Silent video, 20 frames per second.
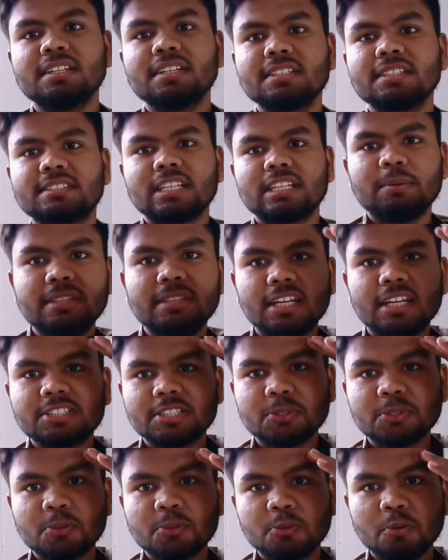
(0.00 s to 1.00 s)
सभी
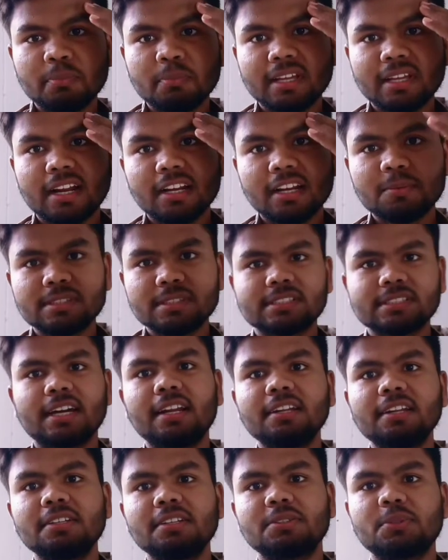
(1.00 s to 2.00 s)
दर्शकों को मेरा नमस्कार
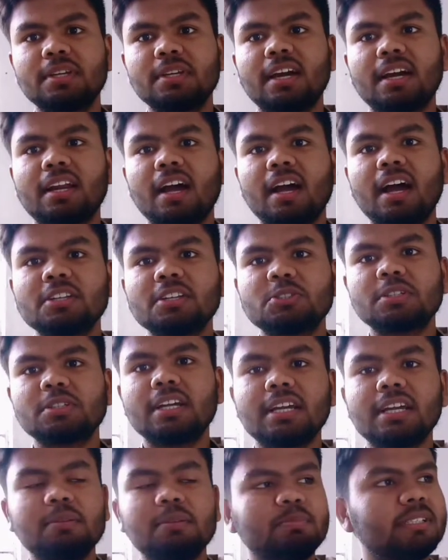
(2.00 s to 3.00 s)
तो यार आ चुके
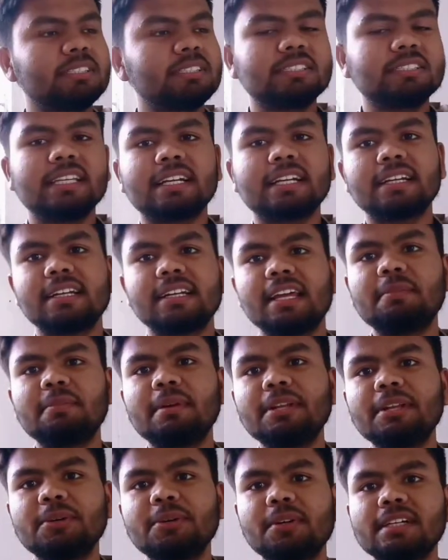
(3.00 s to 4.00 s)
हैं फिर से एक नए
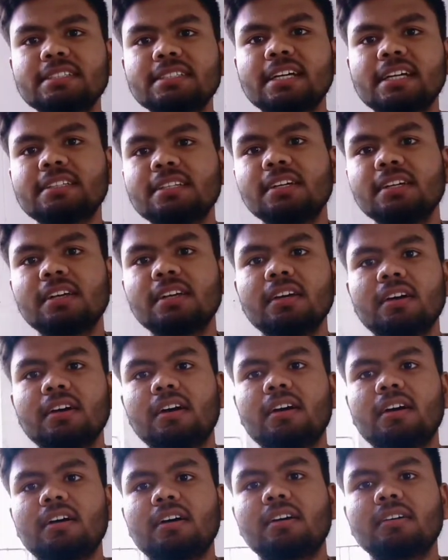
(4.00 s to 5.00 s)
वीडियो के साथ
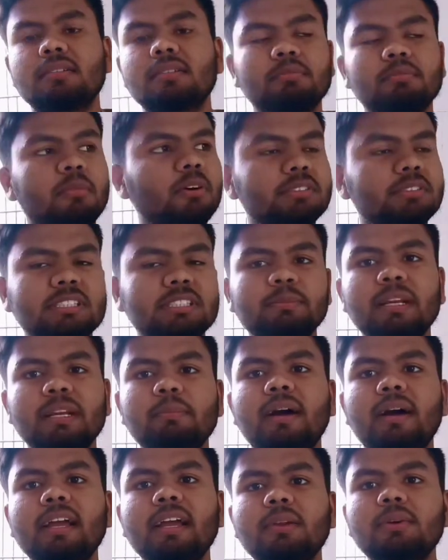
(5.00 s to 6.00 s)
आ, बहुत से मेरे
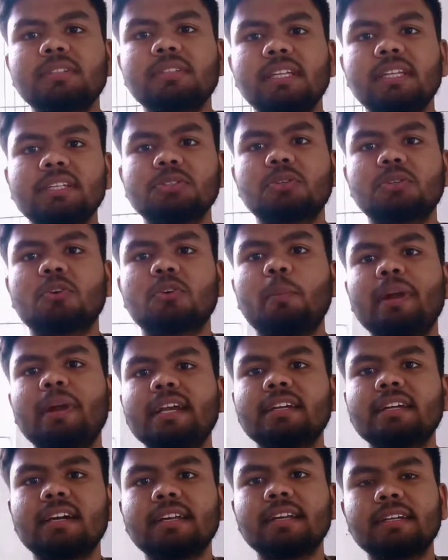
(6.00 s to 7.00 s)
भाई लोग थे जो कमेंट
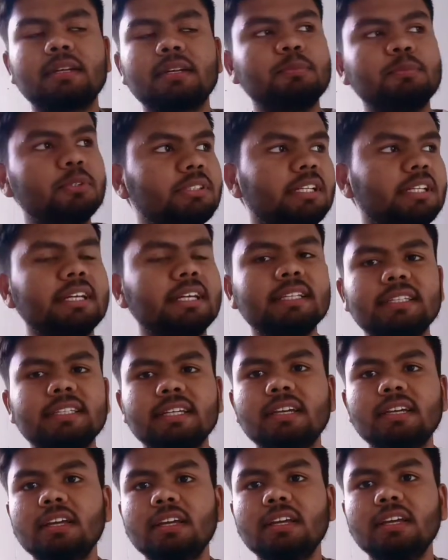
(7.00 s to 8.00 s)
कर कर पूछ रहे थे
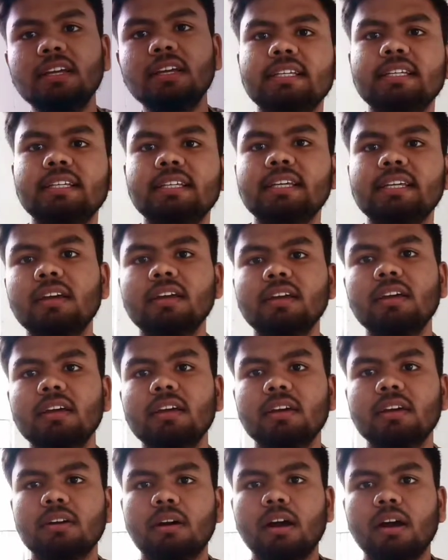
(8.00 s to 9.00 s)
कि यार
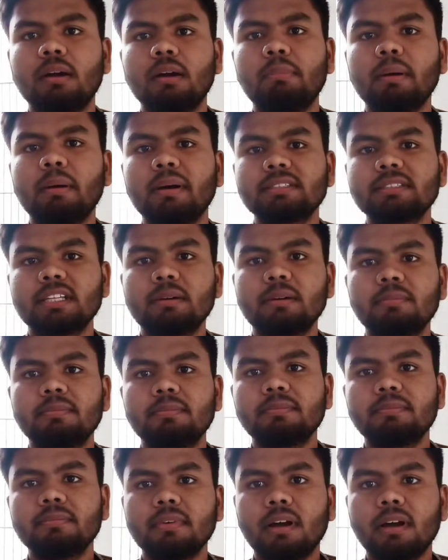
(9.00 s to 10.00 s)
आ, बाबा साहब
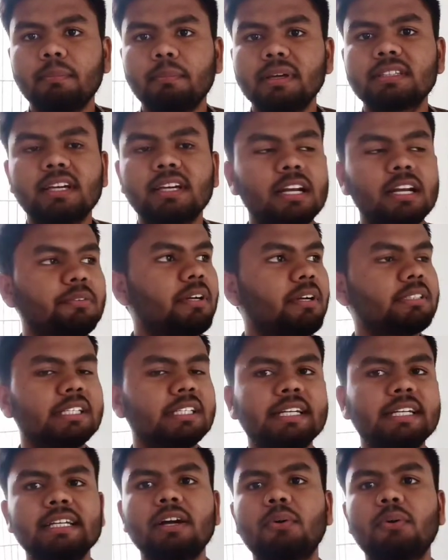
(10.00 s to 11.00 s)
अम्बेडकर यूनिवर्सिटी
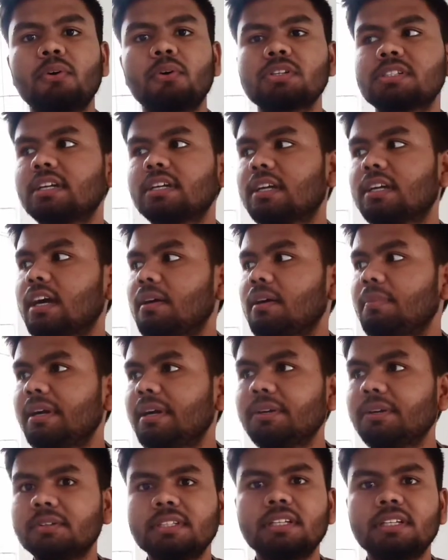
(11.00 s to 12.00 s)
का हॉस्टल का
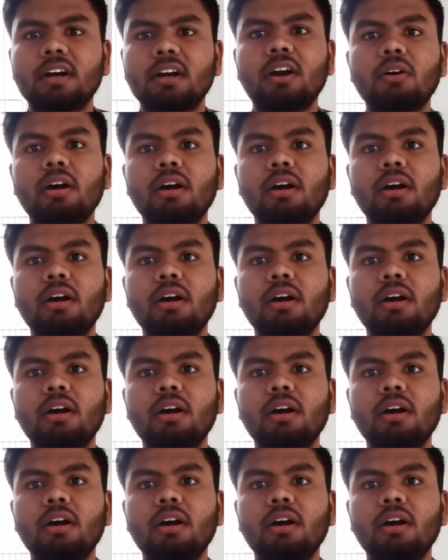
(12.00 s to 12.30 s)
वीडियो दिखाओ